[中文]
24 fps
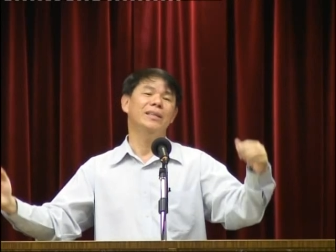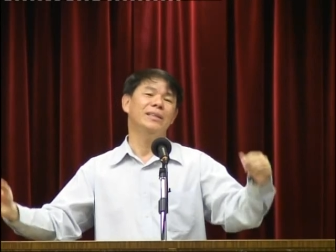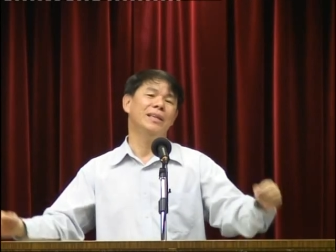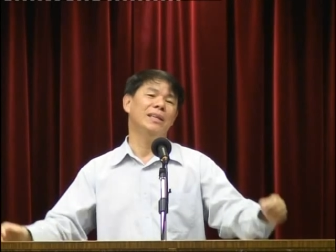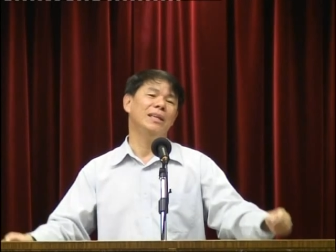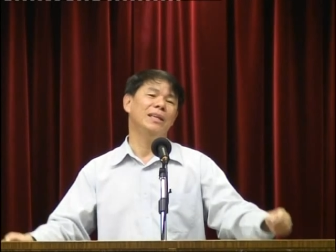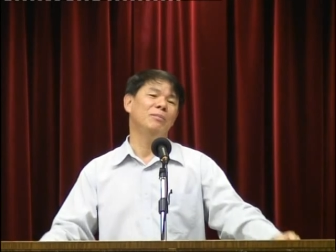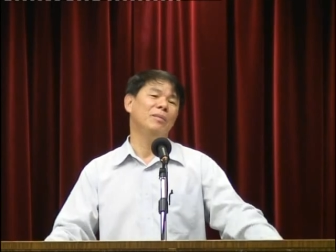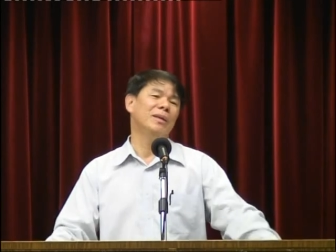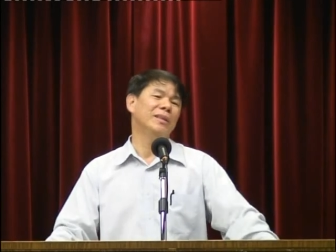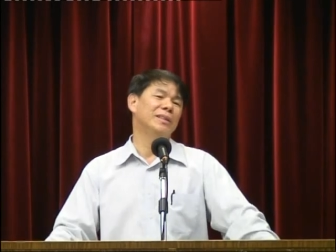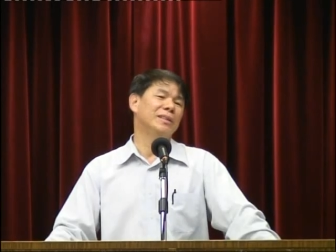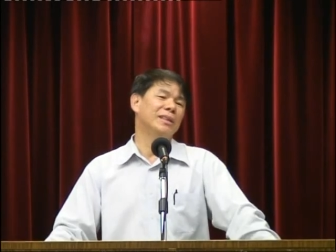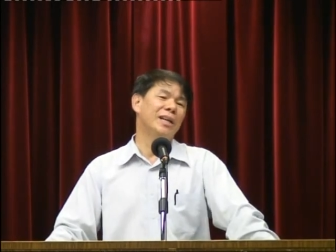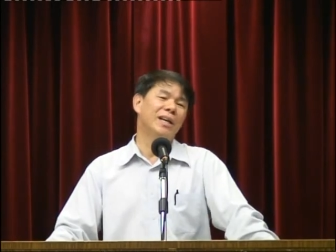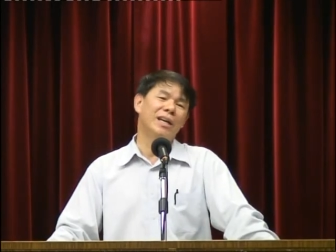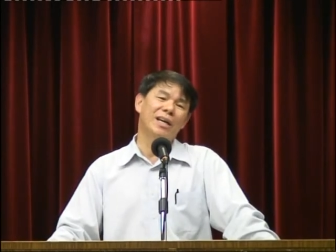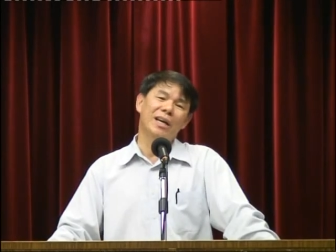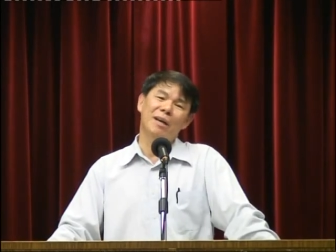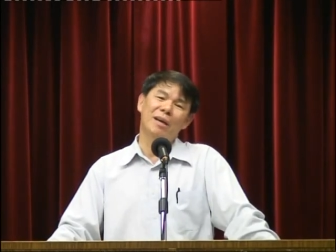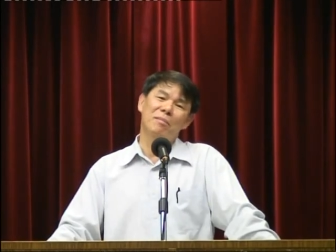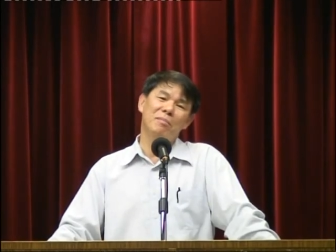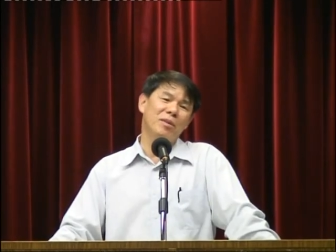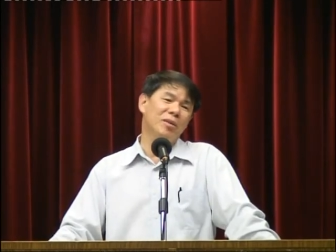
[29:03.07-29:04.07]
程里面，这个
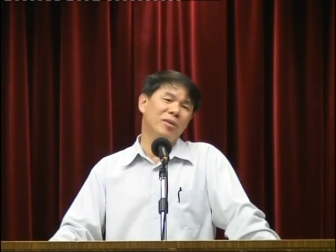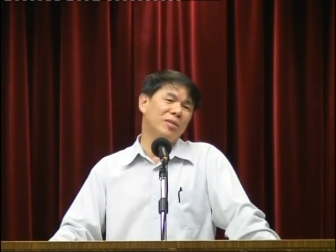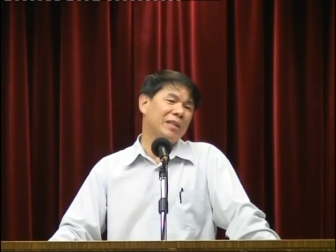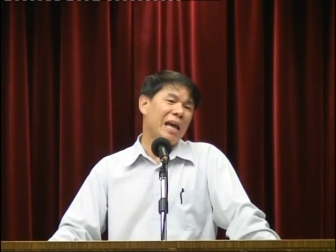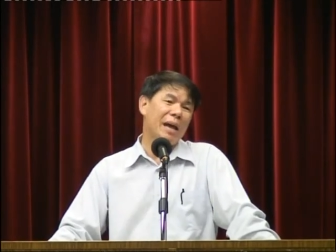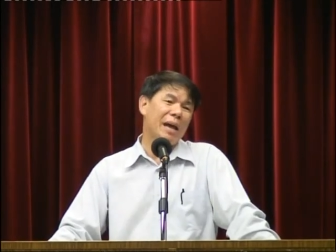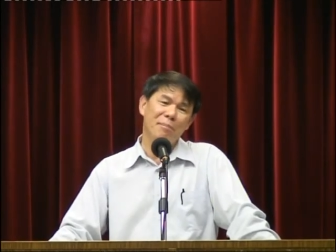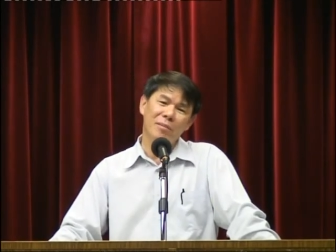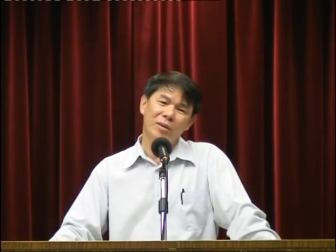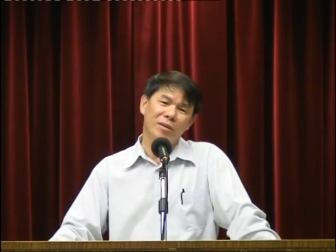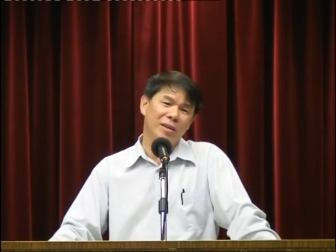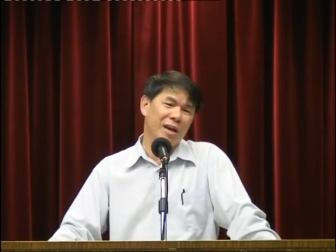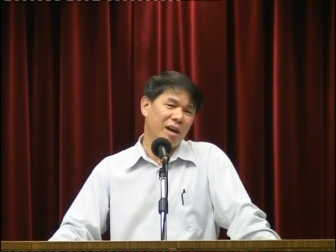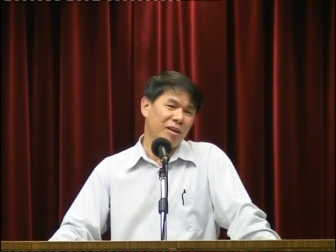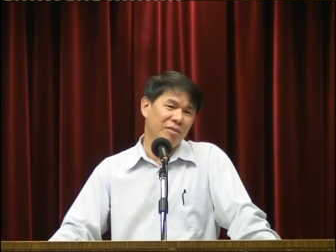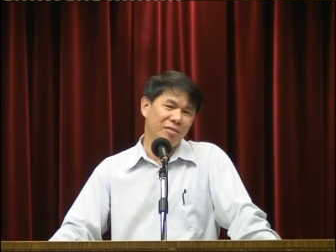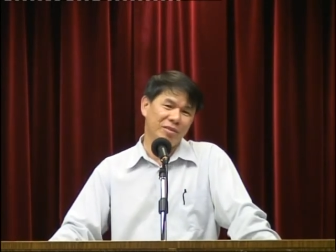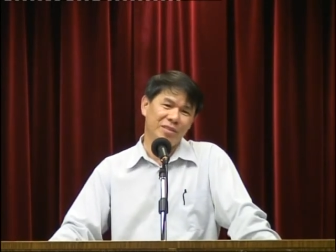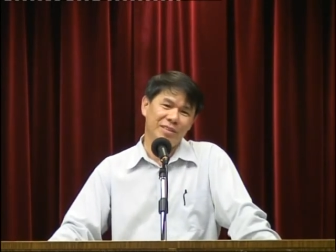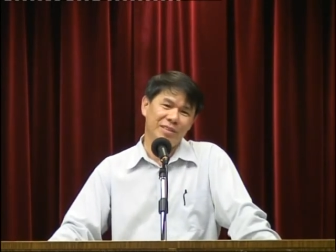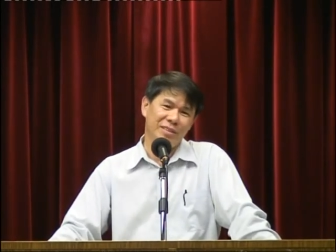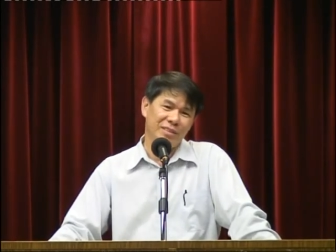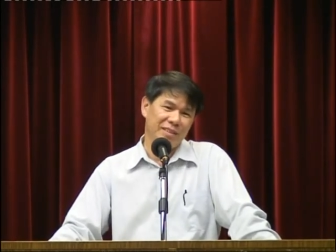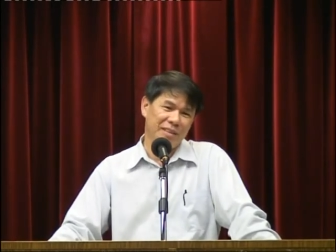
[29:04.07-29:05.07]
课没有还没有考
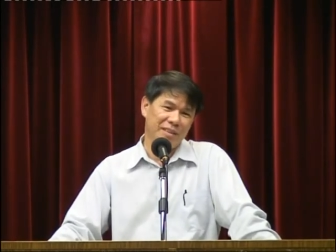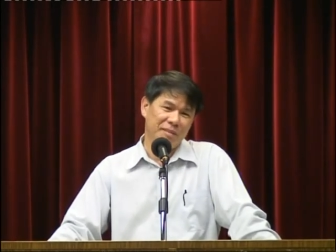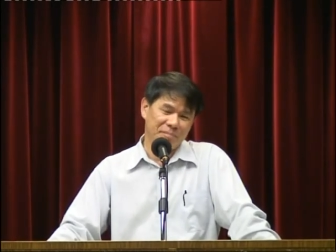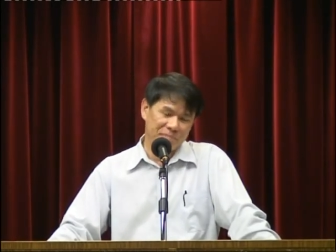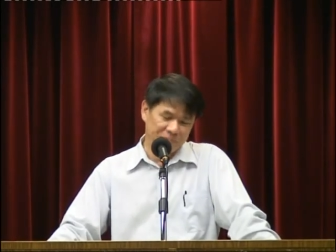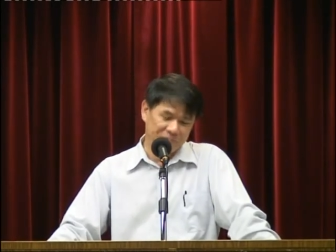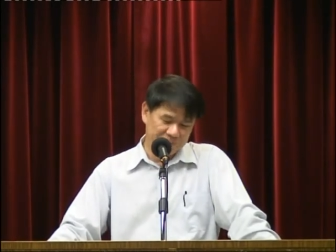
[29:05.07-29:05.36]
试的，